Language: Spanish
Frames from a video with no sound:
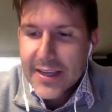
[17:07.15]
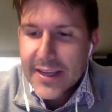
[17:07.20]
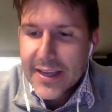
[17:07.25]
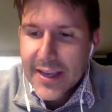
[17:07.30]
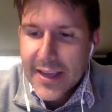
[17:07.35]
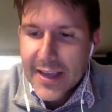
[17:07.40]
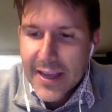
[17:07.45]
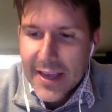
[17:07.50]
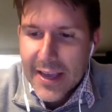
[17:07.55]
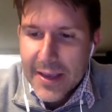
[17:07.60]

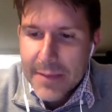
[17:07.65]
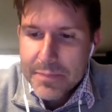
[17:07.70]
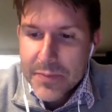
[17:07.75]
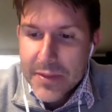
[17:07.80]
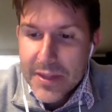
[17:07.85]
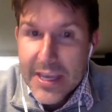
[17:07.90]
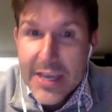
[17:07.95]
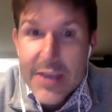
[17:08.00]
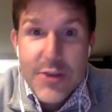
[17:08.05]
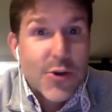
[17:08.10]

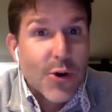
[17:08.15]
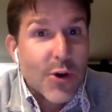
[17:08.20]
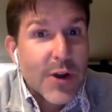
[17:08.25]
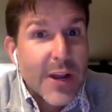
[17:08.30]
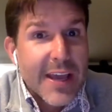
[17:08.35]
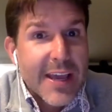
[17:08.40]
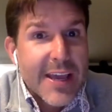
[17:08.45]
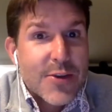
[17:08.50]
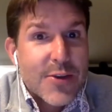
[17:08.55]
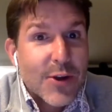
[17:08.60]
y, yo
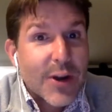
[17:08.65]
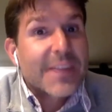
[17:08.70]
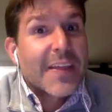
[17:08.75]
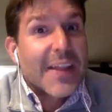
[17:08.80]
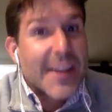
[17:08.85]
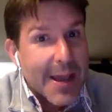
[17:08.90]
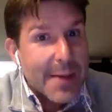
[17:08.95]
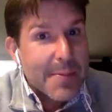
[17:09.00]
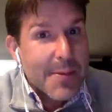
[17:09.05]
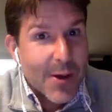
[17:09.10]
le, y yo le
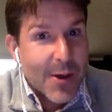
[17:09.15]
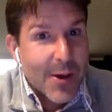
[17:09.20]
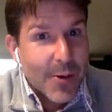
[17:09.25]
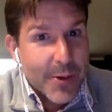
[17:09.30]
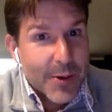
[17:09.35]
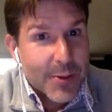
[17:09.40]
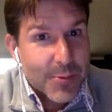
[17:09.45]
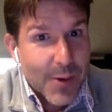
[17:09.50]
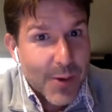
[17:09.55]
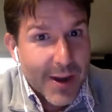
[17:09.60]
tenía miedo a lo
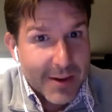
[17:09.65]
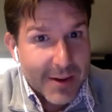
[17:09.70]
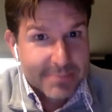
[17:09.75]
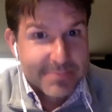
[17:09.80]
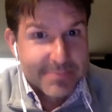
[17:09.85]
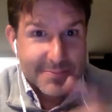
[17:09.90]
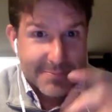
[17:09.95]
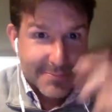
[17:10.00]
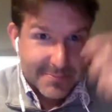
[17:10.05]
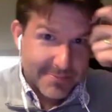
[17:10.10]
virtual.
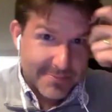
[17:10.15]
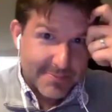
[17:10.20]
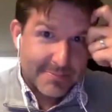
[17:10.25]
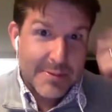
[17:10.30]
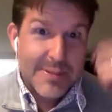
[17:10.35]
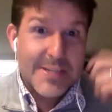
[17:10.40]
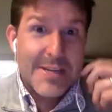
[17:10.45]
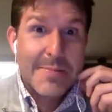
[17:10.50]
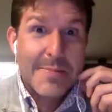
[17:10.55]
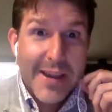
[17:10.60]

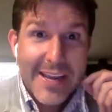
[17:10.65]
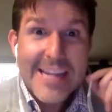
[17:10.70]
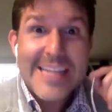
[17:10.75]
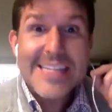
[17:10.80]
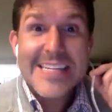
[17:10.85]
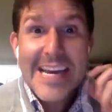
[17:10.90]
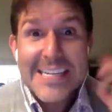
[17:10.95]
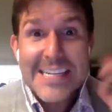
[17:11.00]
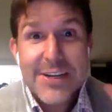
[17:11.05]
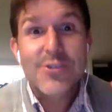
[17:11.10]
Pues
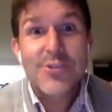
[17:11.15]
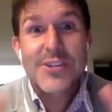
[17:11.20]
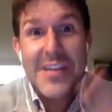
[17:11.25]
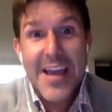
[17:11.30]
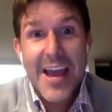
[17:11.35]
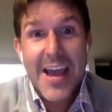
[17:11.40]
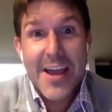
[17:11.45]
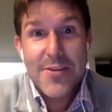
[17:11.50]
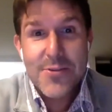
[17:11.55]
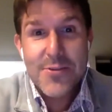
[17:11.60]
imagínense, hace
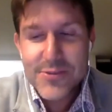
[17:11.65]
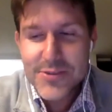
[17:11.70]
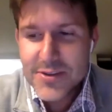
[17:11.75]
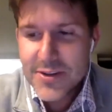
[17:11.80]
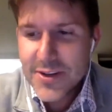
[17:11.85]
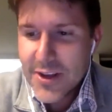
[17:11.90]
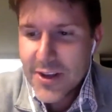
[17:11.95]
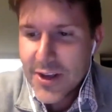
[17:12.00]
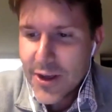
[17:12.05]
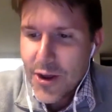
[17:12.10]
11 años
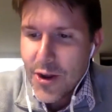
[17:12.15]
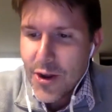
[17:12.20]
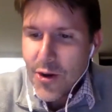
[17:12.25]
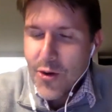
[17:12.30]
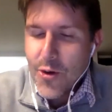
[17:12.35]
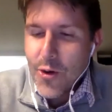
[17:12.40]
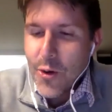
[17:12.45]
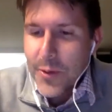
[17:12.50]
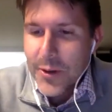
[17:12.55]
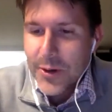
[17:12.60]

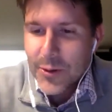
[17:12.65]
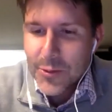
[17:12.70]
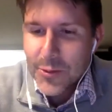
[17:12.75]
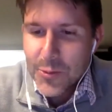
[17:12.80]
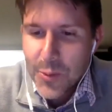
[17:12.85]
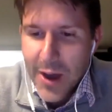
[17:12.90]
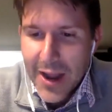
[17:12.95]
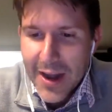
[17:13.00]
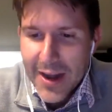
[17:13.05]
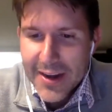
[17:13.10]
lo
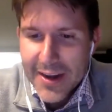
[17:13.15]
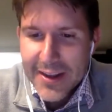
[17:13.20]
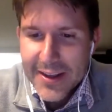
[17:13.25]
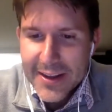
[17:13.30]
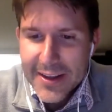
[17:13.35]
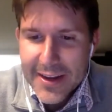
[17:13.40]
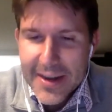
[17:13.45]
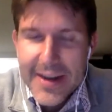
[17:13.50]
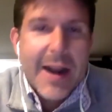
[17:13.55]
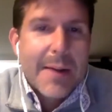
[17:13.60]
virtual
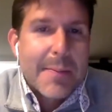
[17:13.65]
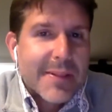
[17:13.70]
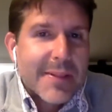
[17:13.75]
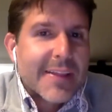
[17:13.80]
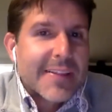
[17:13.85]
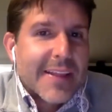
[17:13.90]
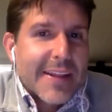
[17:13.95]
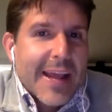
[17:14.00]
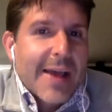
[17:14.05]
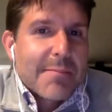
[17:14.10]

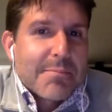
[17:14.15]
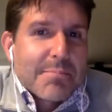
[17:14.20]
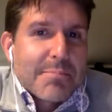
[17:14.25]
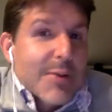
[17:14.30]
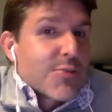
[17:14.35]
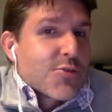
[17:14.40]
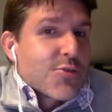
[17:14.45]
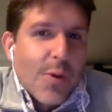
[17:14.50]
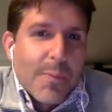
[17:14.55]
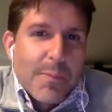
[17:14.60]
realmente tenía,
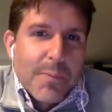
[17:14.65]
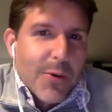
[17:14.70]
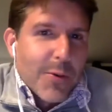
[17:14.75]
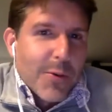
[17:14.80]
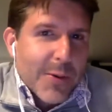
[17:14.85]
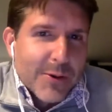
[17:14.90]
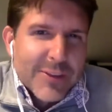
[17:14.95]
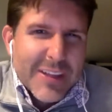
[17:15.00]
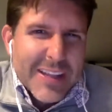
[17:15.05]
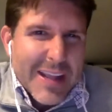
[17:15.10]
pues yo por lo
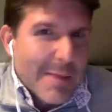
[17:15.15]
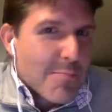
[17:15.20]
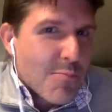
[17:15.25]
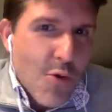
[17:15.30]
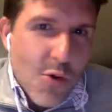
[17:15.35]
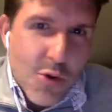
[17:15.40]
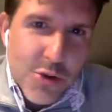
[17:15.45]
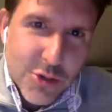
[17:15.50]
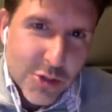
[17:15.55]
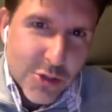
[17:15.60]
menos tenía
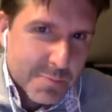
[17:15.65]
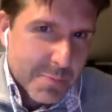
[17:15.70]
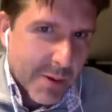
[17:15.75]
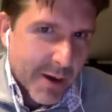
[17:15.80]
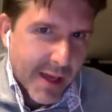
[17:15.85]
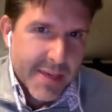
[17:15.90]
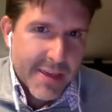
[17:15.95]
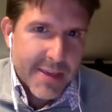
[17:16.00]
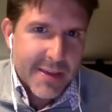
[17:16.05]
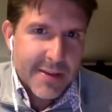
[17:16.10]
muchos
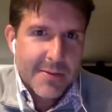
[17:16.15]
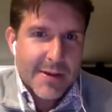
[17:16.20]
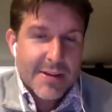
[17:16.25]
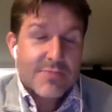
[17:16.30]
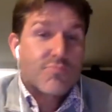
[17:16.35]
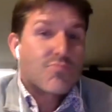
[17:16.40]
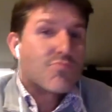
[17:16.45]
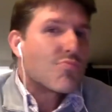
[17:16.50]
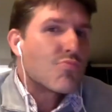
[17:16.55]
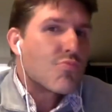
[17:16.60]

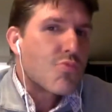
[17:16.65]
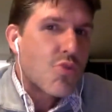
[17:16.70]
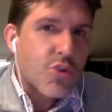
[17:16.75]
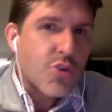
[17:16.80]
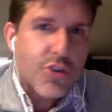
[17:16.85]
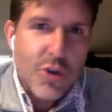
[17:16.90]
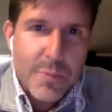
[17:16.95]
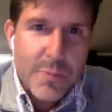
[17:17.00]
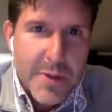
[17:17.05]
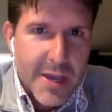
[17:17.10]
paradigmas,
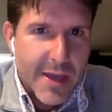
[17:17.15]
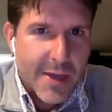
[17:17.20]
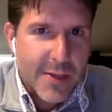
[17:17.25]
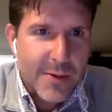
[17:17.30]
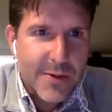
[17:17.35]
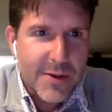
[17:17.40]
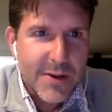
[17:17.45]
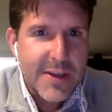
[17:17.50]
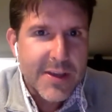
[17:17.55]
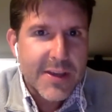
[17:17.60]
mucho
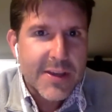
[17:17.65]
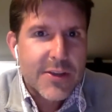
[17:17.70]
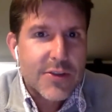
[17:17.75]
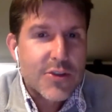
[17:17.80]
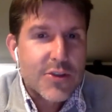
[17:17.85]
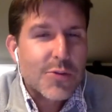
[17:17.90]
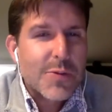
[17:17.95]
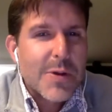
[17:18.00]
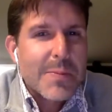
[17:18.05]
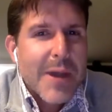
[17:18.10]
miedo.
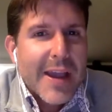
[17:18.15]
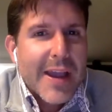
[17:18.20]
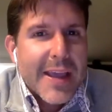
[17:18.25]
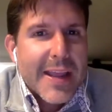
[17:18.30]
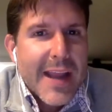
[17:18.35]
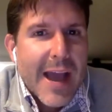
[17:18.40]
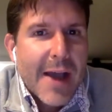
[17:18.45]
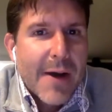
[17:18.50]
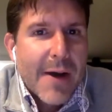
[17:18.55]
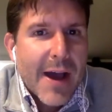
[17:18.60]
Yo me
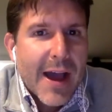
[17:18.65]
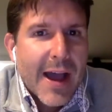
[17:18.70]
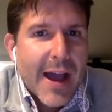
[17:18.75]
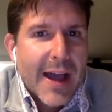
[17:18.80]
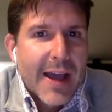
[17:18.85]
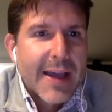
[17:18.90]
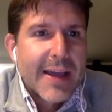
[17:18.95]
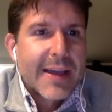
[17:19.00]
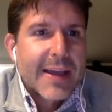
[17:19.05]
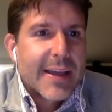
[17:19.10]

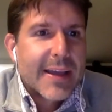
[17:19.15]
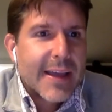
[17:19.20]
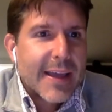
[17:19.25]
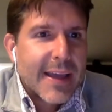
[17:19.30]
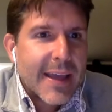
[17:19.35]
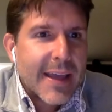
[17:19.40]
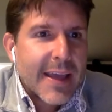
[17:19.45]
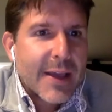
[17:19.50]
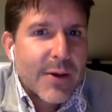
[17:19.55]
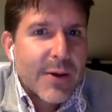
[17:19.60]
imaginaba
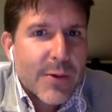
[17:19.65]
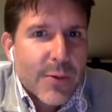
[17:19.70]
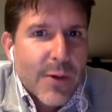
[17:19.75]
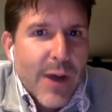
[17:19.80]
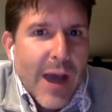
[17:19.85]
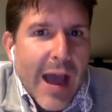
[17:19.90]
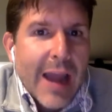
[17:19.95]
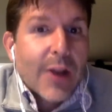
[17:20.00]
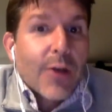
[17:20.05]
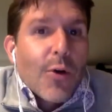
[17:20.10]
eh,
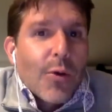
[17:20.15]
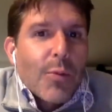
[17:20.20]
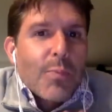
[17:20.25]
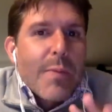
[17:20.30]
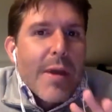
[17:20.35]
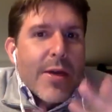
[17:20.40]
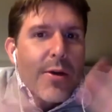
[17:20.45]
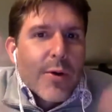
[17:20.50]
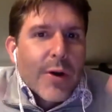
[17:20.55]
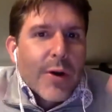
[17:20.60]
algo
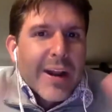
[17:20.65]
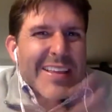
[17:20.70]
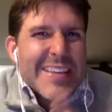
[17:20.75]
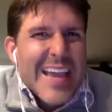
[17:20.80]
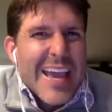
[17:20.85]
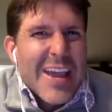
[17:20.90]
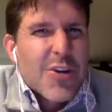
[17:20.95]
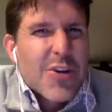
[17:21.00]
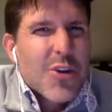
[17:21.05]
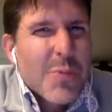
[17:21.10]
medio
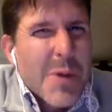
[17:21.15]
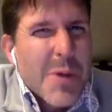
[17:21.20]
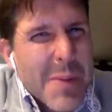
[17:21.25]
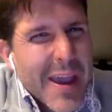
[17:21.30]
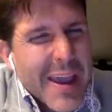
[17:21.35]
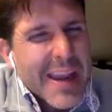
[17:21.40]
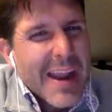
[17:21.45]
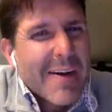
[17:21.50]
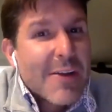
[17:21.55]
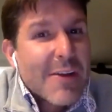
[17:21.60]
relleno, yo me
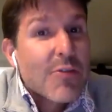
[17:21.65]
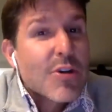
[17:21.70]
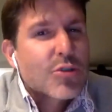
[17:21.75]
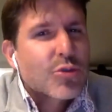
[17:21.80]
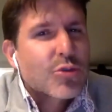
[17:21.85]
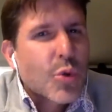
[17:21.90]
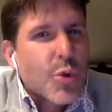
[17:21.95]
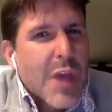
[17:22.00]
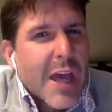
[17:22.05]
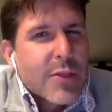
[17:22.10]
imaginaba yo
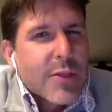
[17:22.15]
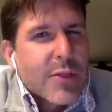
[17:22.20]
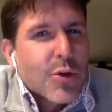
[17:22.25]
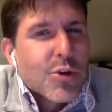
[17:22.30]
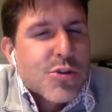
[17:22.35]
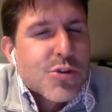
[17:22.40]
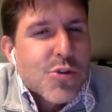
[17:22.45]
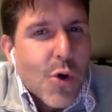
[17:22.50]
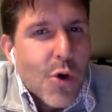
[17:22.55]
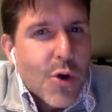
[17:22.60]
estudiando
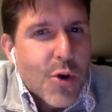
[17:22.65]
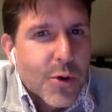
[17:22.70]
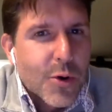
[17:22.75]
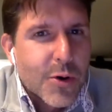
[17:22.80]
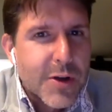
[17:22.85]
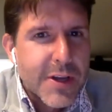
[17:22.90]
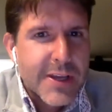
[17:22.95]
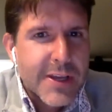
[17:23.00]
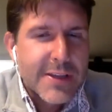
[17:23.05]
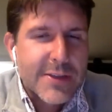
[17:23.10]

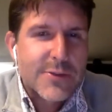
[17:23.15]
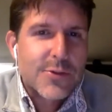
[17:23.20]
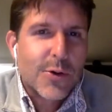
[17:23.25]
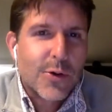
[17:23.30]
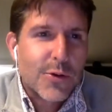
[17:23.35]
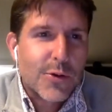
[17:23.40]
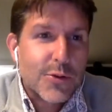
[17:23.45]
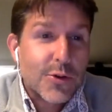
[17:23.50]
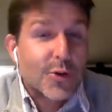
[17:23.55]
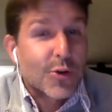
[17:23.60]
solo,
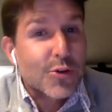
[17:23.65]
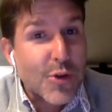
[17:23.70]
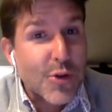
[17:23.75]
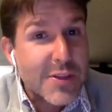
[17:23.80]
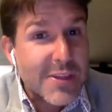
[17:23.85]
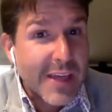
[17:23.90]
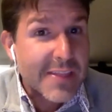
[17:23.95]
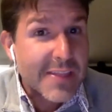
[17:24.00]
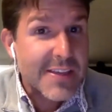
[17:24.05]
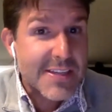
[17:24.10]
yo, yo no soy
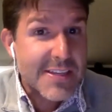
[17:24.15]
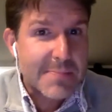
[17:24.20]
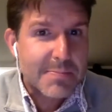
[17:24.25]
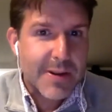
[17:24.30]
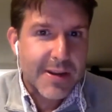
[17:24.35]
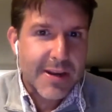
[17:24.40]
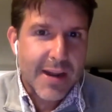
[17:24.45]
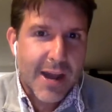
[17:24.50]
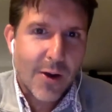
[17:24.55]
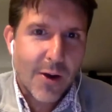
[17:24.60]
tan
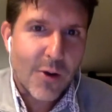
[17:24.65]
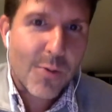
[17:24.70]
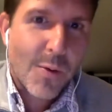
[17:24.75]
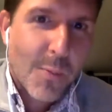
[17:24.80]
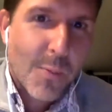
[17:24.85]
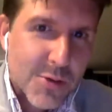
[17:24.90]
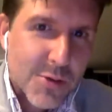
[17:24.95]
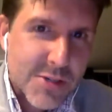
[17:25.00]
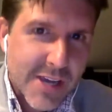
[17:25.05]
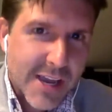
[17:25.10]
disciplinado como
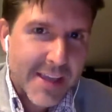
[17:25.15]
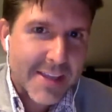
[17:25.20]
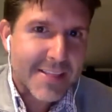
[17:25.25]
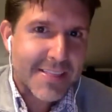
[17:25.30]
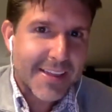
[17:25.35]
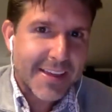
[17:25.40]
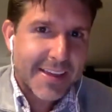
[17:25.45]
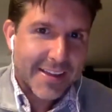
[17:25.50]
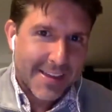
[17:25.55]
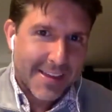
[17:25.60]
mucha
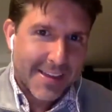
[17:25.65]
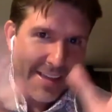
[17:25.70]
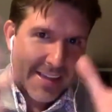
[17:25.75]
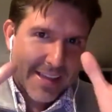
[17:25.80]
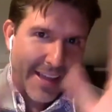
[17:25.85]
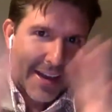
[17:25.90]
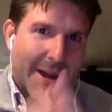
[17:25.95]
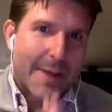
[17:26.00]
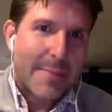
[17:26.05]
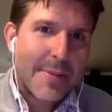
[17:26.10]
gente
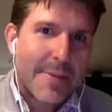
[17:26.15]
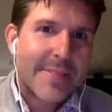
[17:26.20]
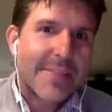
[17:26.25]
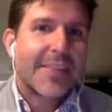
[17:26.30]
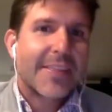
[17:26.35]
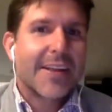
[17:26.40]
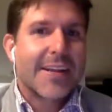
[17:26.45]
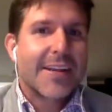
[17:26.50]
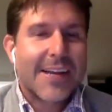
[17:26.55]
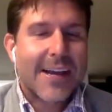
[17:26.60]
que realmente
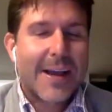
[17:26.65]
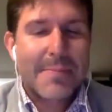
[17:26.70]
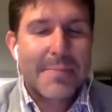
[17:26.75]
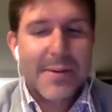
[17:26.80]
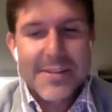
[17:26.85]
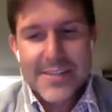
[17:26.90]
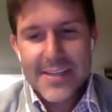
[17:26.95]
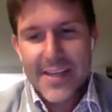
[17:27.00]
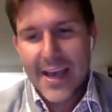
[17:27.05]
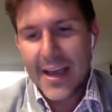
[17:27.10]
tiene esa
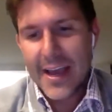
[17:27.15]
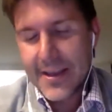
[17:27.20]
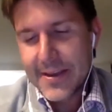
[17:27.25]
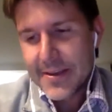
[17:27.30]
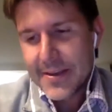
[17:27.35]
capacidad.